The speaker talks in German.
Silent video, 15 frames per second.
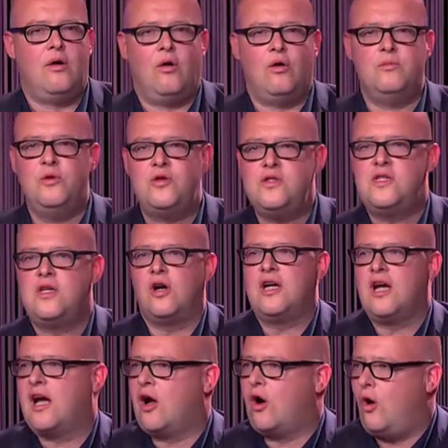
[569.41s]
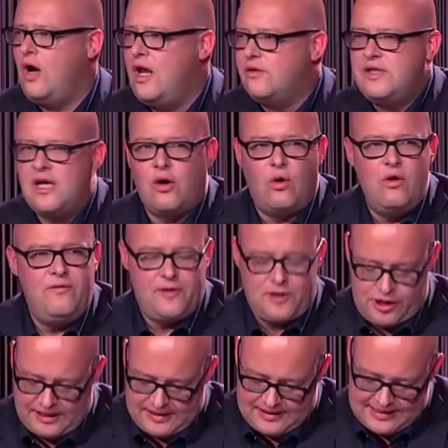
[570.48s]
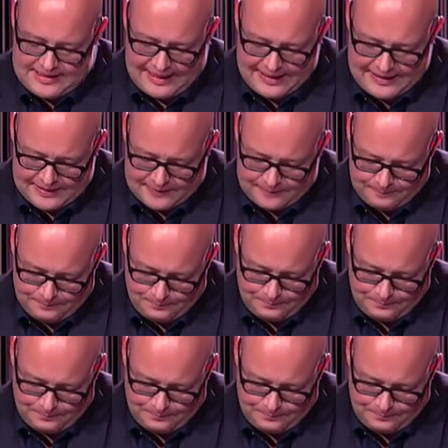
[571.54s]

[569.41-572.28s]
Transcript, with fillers: und müssen sie auch ihre Rolle und ihr Rollenverständnis ändern.